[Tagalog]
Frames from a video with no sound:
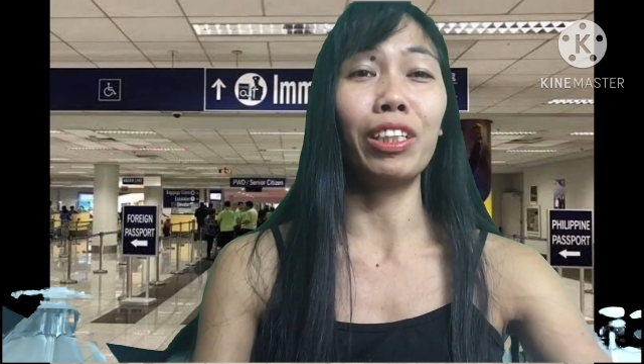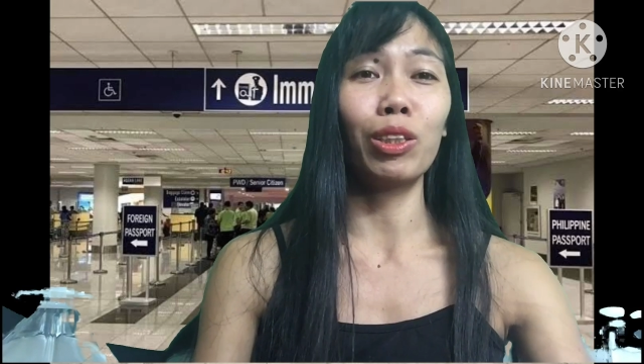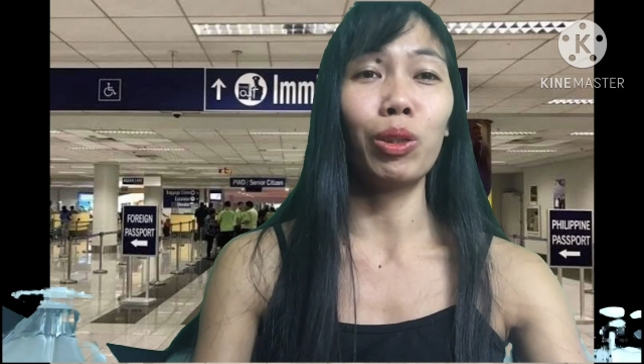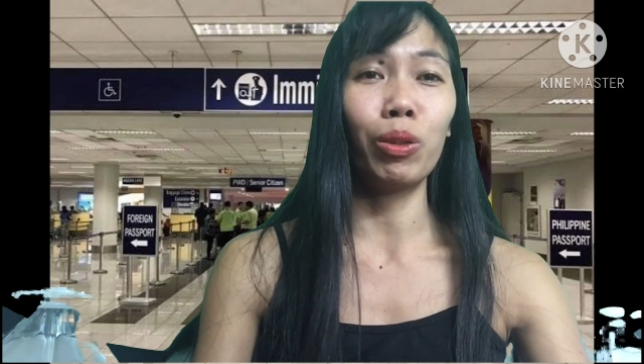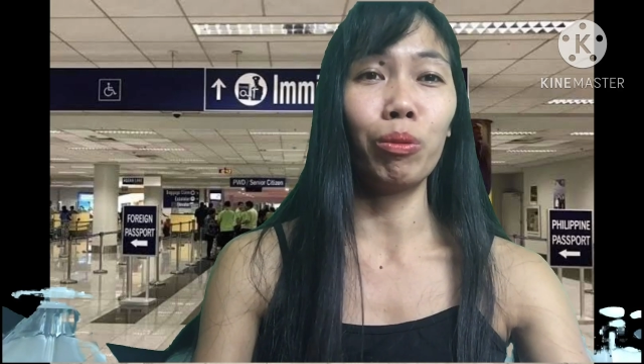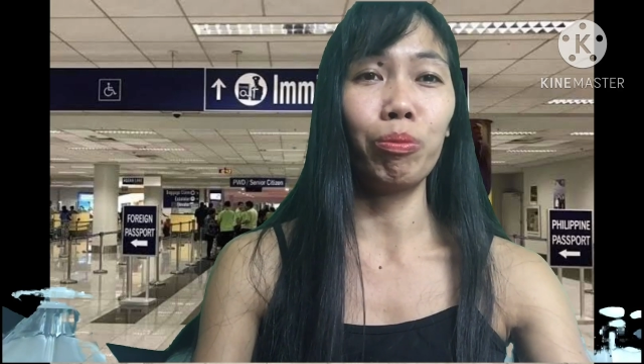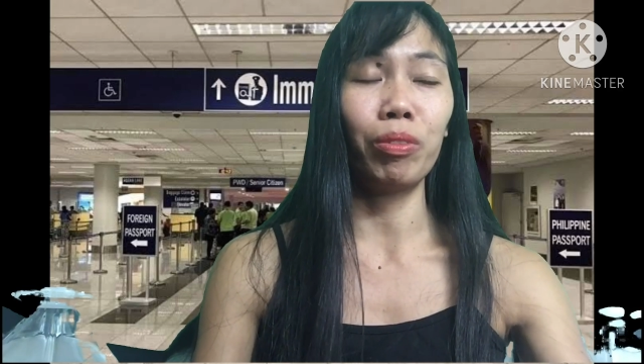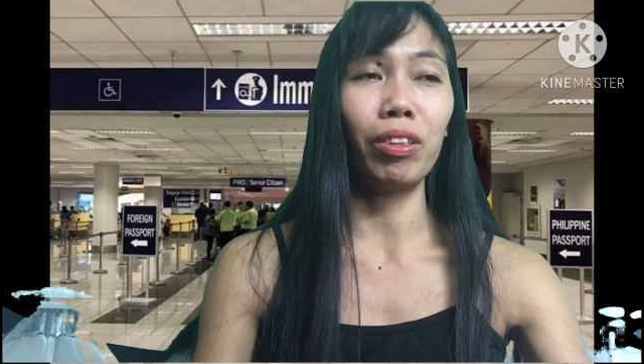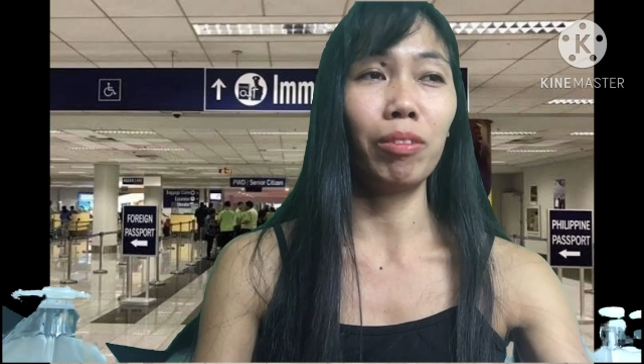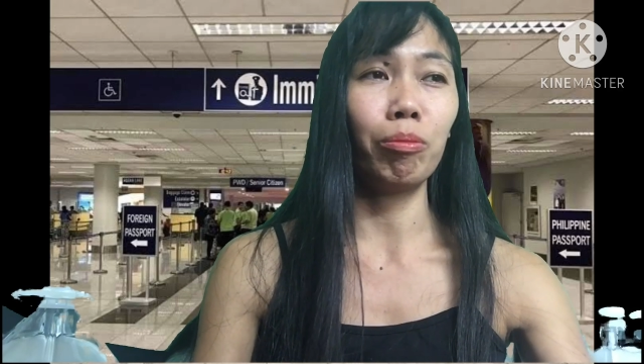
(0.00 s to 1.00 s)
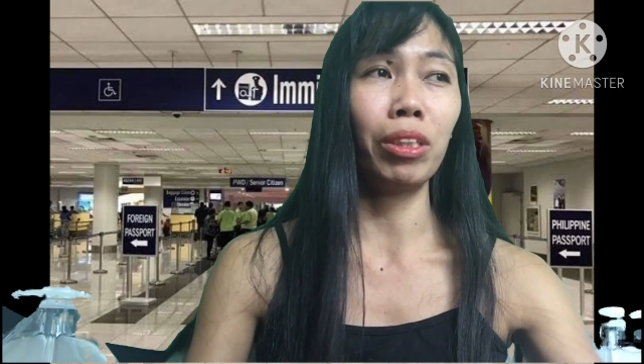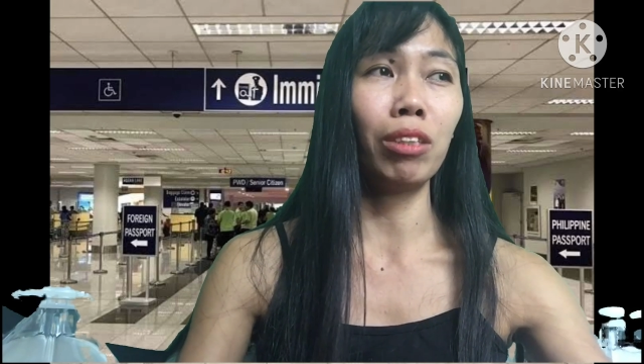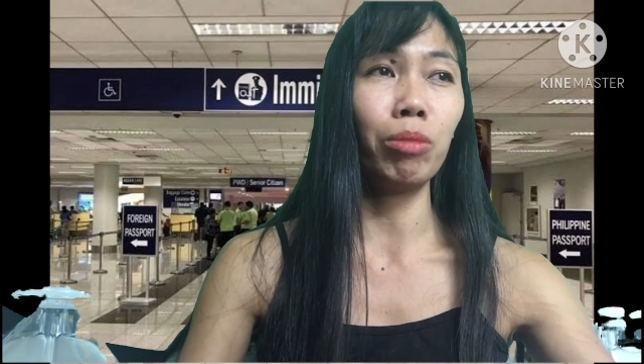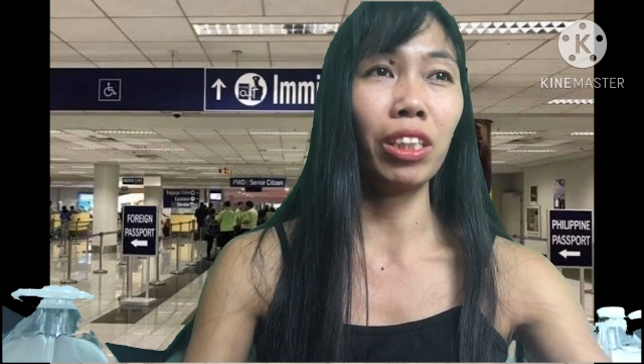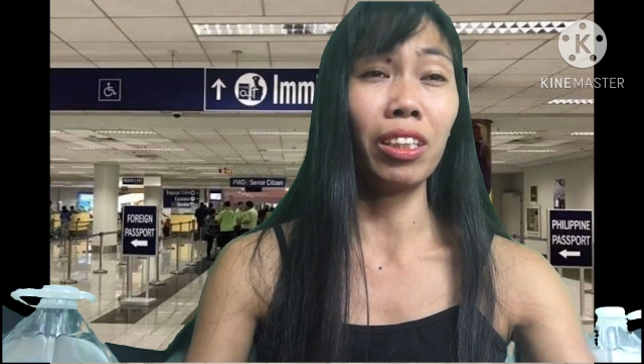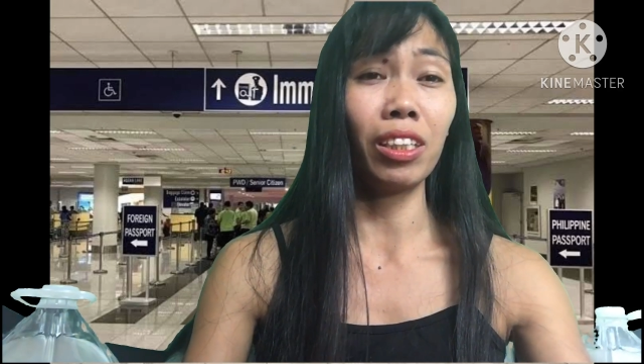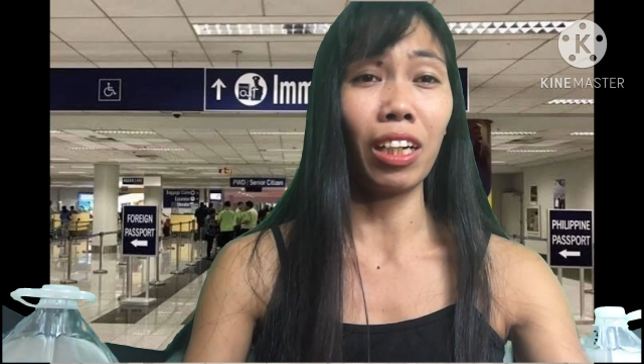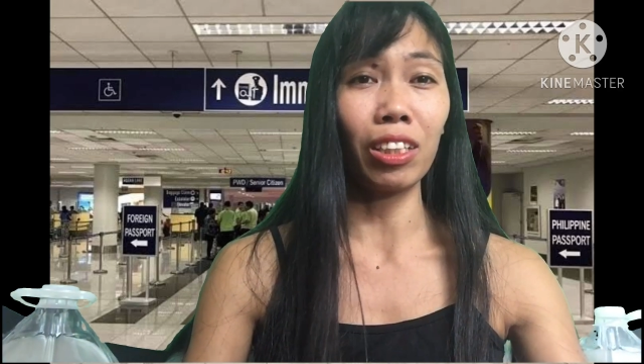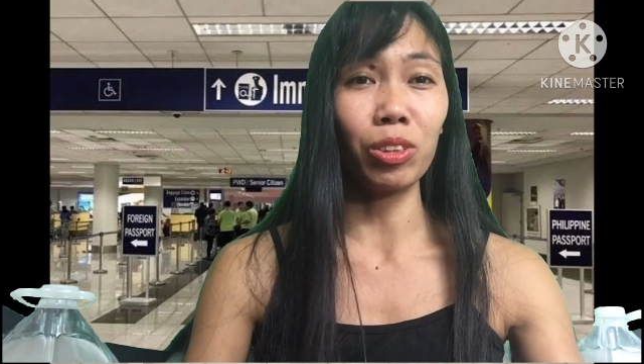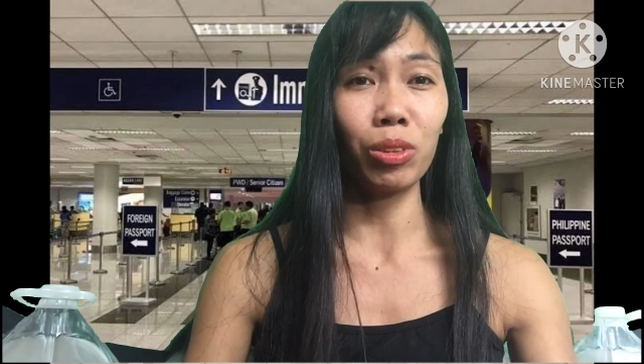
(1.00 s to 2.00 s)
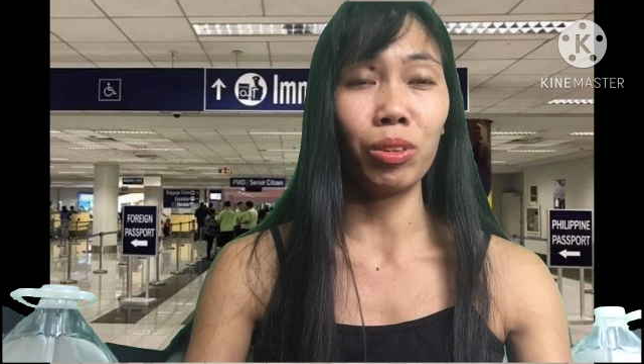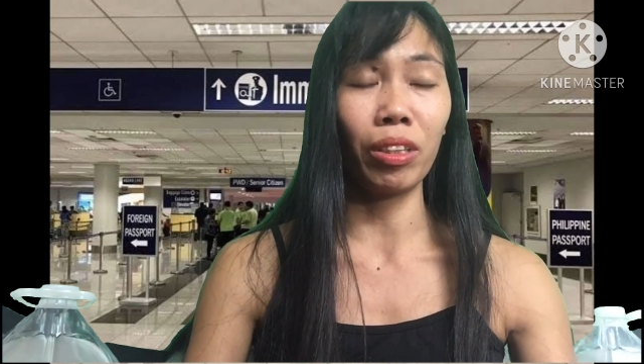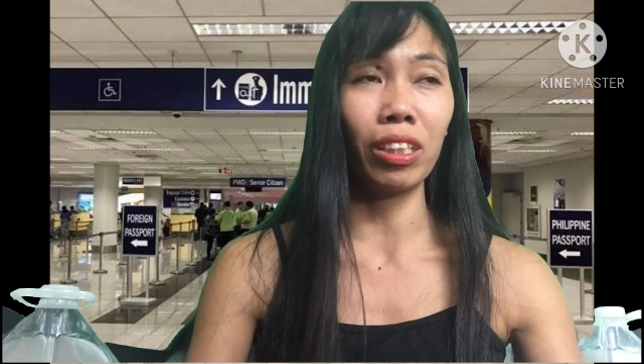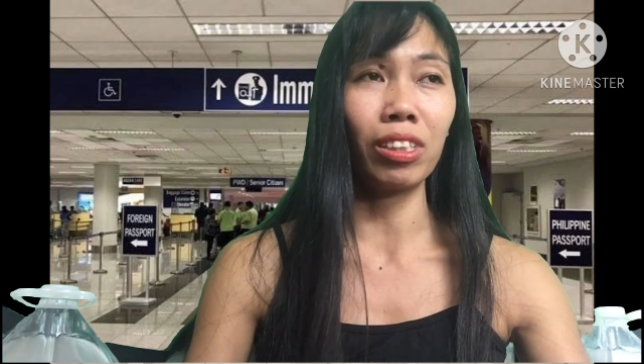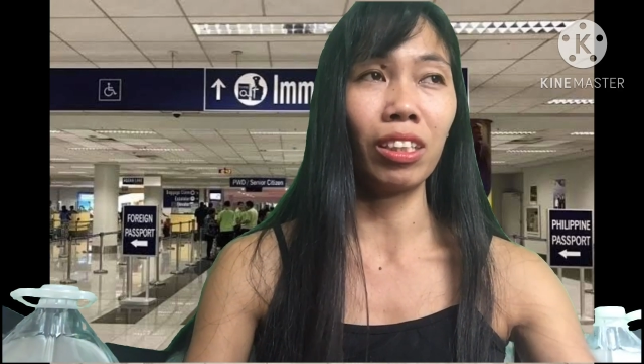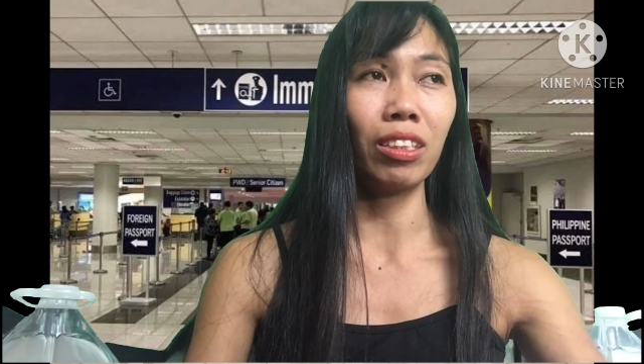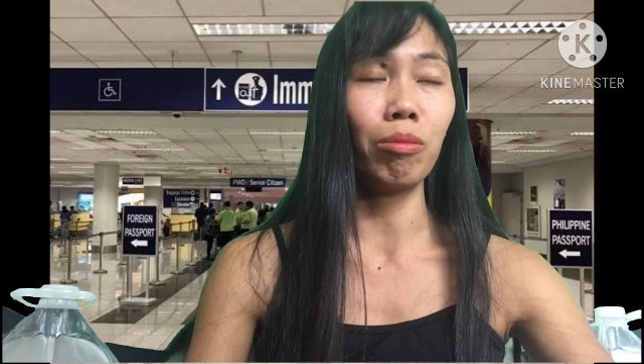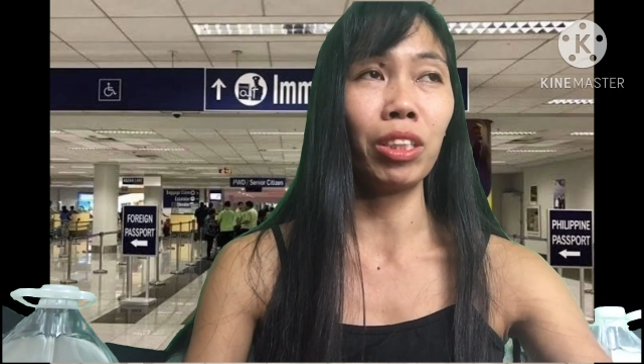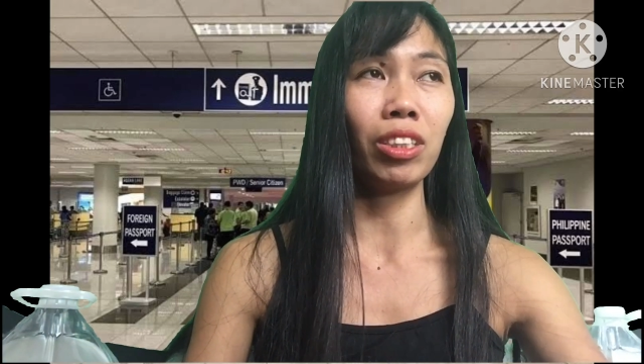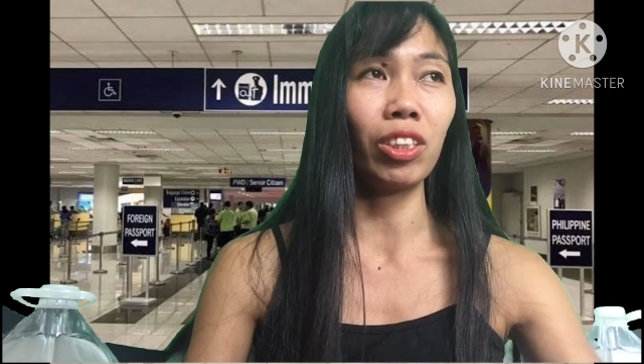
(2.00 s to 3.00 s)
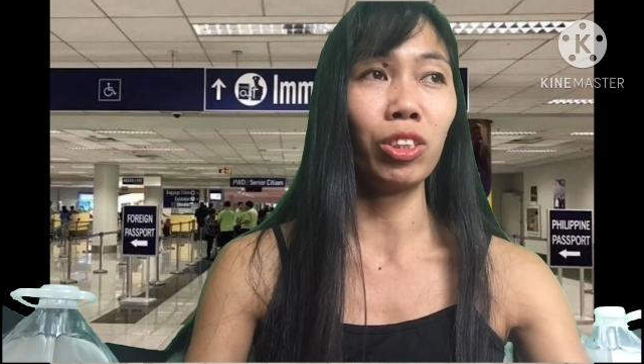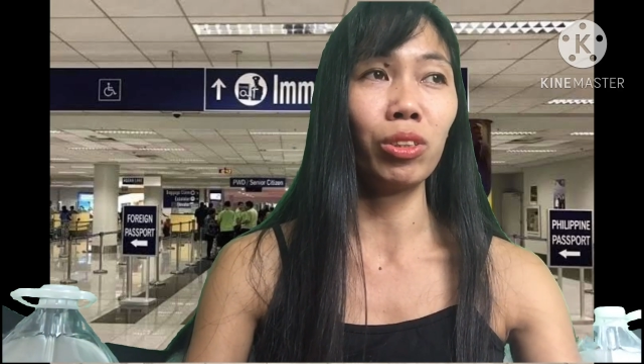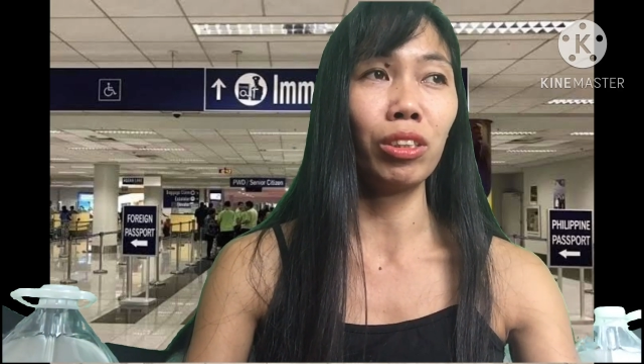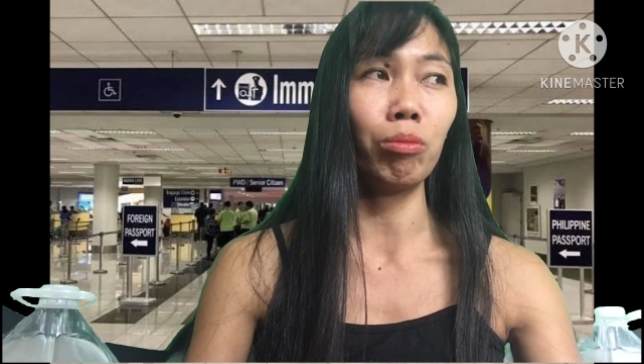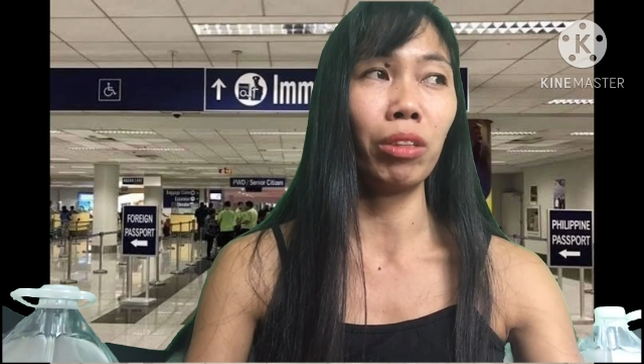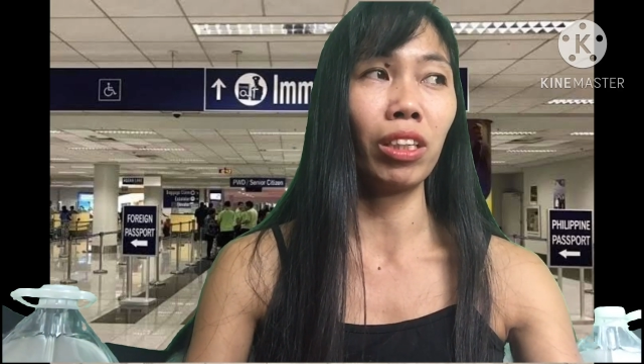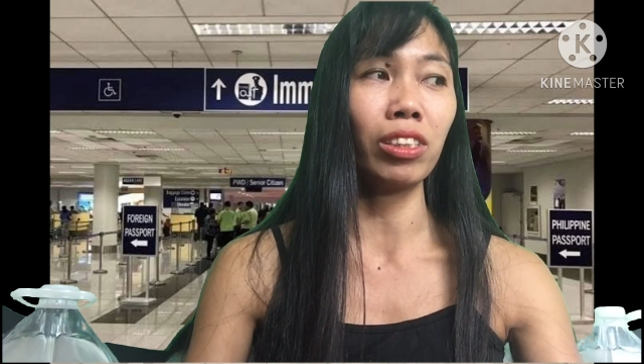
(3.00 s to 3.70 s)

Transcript: feeling ko, binibigyan ng action yung ating immigration, di ba?